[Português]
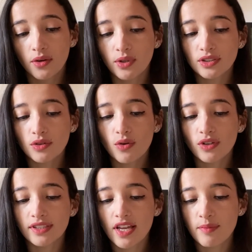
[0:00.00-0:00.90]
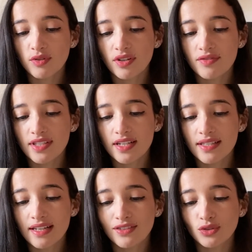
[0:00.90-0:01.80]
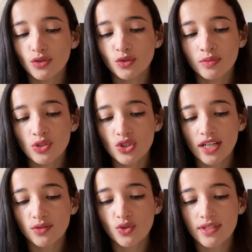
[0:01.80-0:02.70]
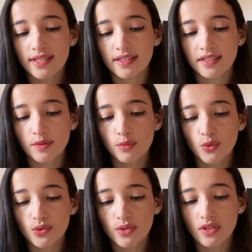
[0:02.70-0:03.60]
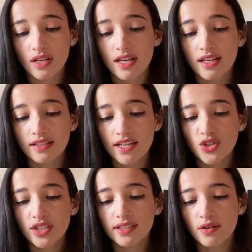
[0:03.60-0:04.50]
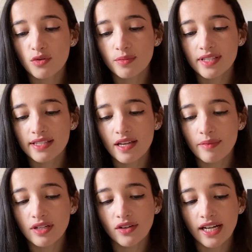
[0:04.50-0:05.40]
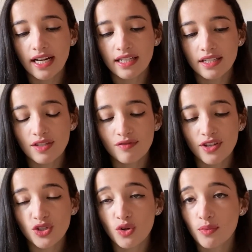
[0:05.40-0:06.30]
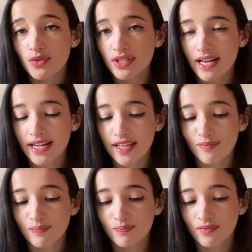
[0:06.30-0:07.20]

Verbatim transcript: Quando acordei, meu travesseiro estava todo manchado de sangue e pus. Desde então comecei a melhorar e vejo como sarei.